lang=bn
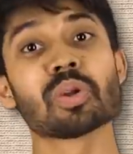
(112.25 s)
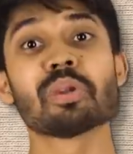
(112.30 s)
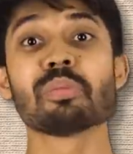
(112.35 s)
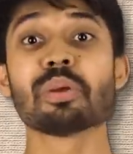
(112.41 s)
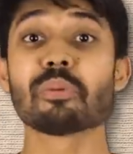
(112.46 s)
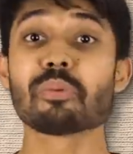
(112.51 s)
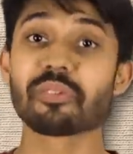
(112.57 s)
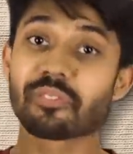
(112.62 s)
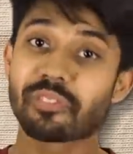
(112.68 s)

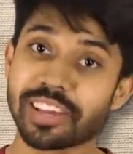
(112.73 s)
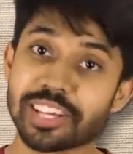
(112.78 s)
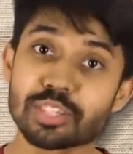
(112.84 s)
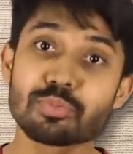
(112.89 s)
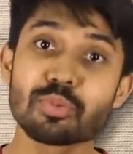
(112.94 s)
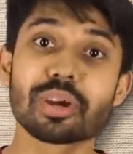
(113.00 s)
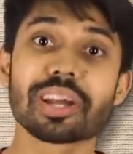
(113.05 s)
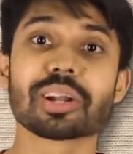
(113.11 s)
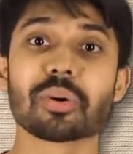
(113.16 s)
বলবে এবং
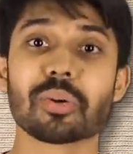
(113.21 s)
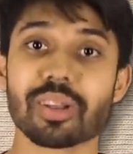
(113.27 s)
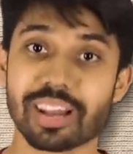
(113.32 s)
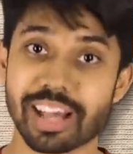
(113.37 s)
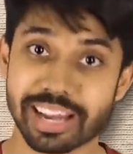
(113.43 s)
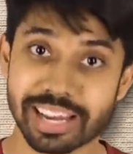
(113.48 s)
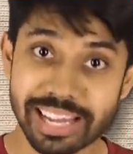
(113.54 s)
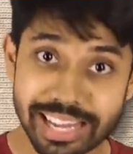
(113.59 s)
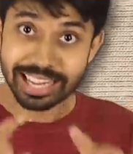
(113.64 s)
ফেসবুকের
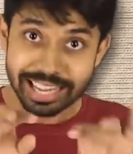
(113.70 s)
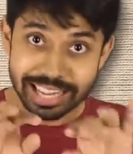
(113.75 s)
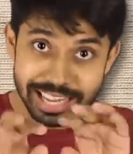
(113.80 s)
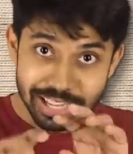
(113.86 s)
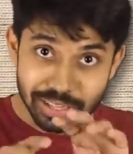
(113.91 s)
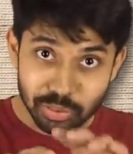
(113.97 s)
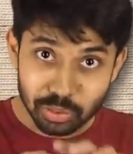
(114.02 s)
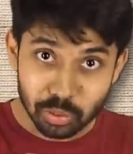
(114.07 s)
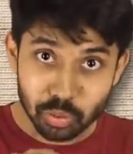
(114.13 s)
কল্যাণে
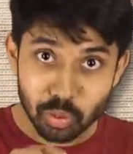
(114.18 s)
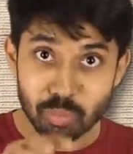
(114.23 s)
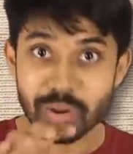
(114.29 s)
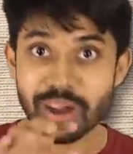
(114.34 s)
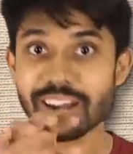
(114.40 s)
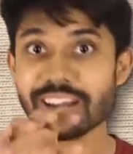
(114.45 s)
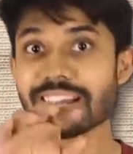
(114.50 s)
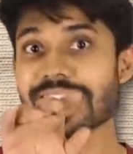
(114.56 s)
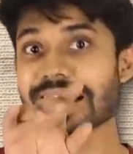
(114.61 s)

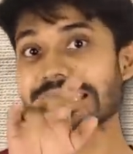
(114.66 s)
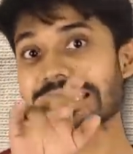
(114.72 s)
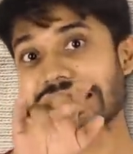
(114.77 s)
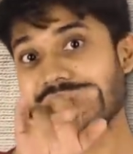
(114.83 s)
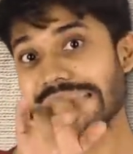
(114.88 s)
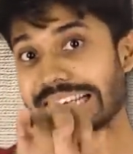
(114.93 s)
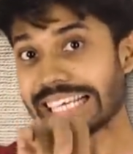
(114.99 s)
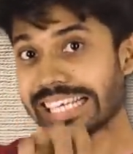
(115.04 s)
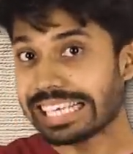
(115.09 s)
তোমার
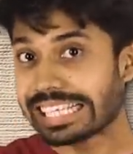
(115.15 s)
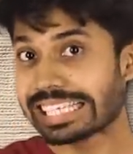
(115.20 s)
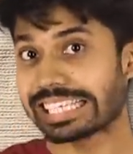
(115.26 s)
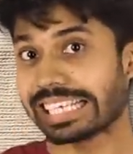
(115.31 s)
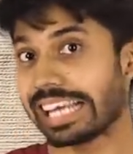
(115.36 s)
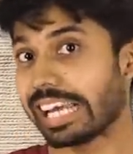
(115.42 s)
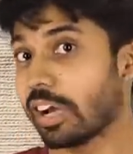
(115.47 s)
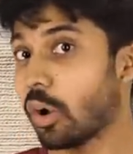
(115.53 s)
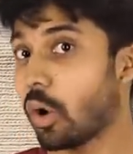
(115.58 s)
কাজের
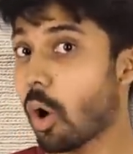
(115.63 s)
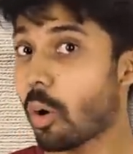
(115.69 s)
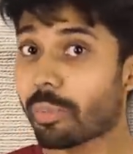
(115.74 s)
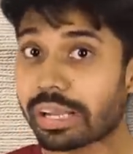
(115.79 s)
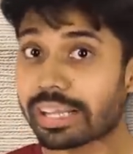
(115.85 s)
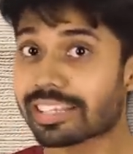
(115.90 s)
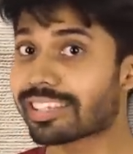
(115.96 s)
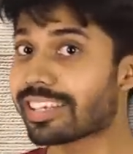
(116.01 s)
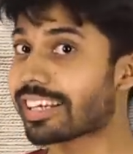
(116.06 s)
নিচে
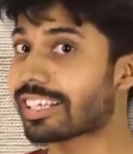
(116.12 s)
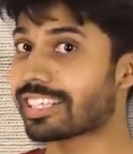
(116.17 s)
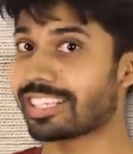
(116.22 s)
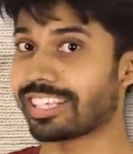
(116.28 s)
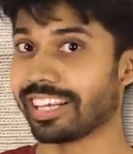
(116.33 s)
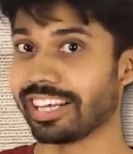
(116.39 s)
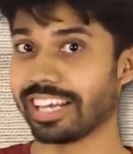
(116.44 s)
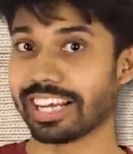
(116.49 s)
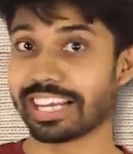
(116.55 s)
কমেন্ট
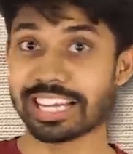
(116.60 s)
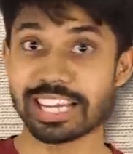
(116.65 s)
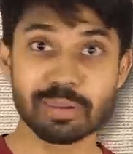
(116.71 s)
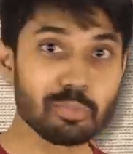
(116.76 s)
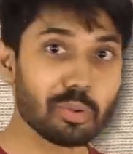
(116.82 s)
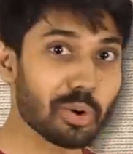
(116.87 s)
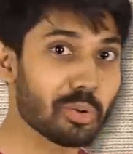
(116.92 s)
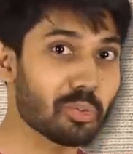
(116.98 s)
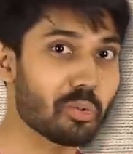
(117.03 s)
সেকশনে
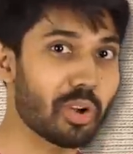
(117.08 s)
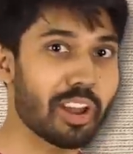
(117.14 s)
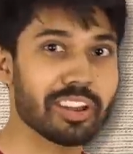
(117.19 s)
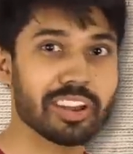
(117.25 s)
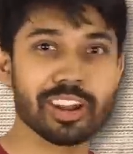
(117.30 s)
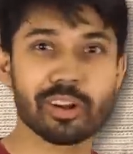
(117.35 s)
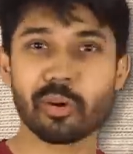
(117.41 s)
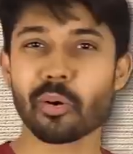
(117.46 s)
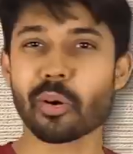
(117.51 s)
কিবোর্ড
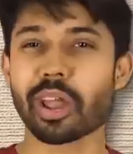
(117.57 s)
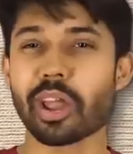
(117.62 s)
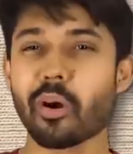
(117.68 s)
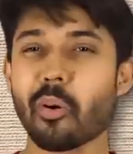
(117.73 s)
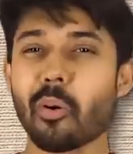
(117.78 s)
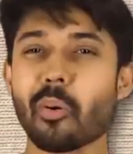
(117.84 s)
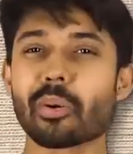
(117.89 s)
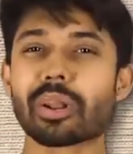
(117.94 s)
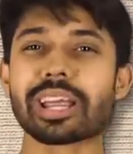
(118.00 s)
ওয়ারিয়ার হয়ে
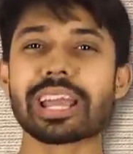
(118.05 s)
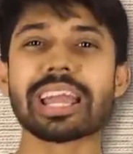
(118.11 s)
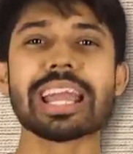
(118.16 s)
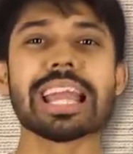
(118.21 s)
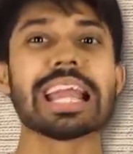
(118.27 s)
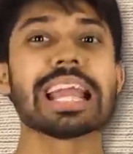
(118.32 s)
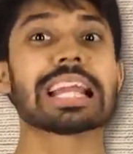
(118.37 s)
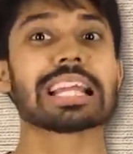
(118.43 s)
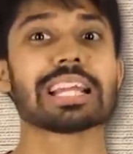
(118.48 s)

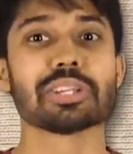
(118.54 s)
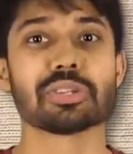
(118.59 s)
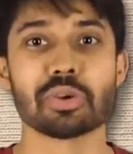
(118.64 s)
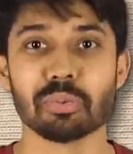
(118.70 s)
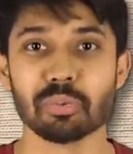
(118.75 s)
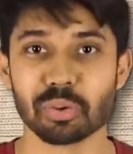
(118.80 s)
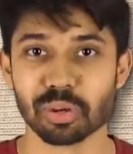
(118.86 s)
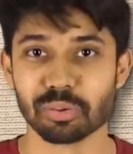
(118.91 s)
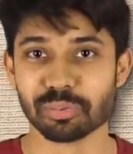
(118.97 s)
অনেক
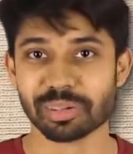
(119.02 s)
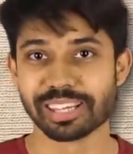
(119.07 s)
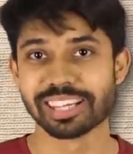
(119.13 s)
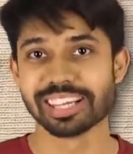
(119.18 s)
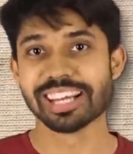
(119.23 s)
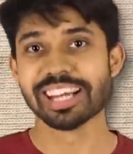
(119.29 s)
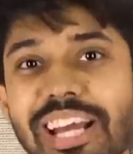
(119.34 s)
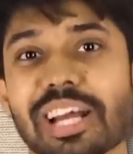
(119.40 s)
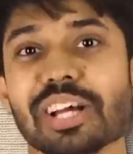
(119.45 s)
কিছু বলবে
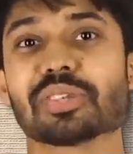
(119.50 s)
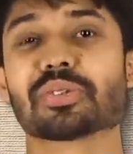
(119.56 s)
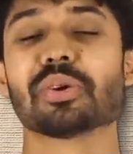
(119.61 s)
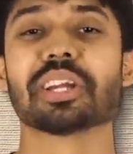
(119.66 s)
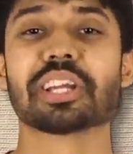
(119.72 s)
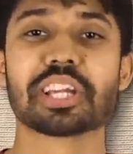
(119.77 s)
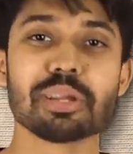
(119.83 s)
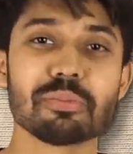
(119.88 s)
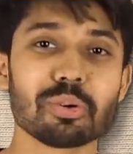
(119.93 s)
সো
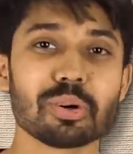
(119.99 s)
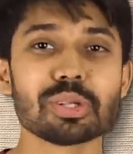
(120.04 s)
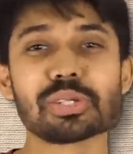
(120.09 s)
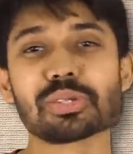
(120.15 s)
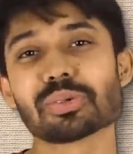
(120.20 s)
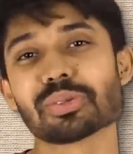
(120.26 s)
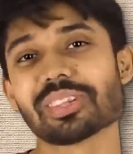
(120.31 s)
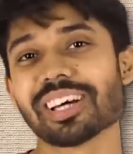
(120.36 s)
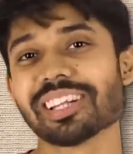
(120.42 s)
এই কিবোর্ড
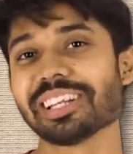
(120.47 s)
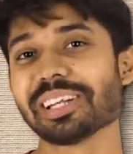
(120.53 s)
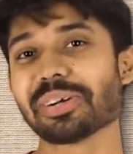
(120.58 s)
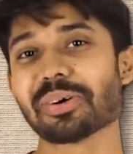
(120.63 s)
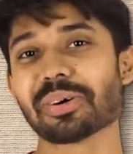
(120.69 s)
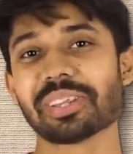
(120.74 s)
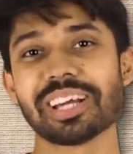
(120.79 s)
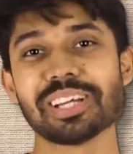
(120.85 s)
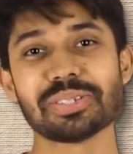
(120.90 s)
যোদ্ধাদের
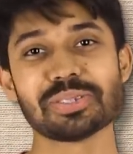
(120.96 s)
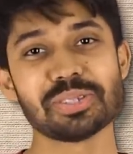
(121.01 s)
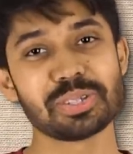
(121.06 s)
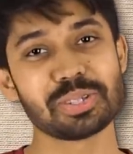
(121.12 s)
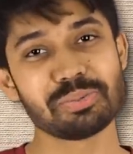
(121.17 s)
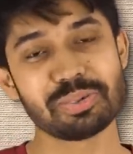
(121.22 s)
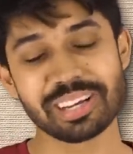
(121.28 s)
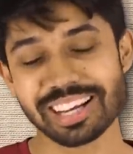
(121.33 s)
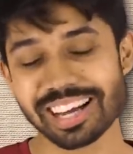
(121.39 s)
কথায় যদি
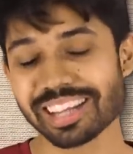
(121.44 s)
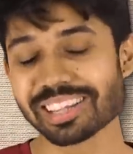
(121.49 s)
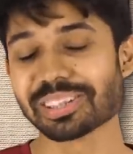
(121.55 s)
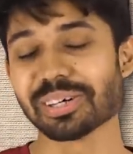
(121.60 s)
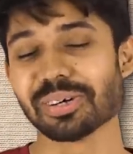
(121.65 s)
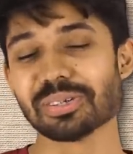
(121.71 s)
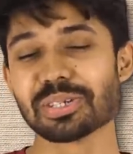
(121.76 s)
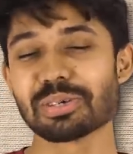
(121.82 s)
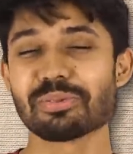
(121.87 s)
তুমি কান
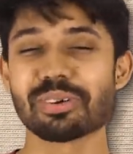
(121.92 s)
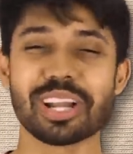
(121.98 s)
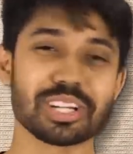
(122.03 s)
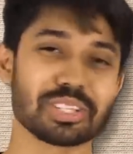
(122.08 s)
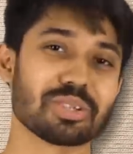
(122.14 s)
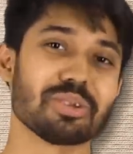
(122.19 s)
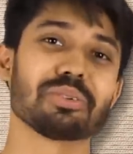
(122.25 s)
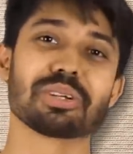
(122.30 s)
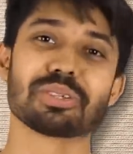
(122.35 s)
দাও জীবন
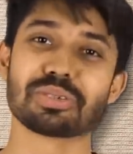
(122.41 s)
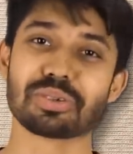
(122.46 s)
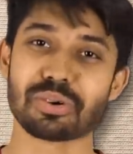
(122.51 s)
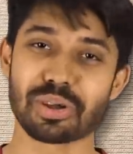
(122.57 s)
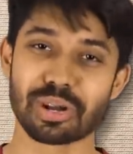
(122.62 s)
আসলেও কিছু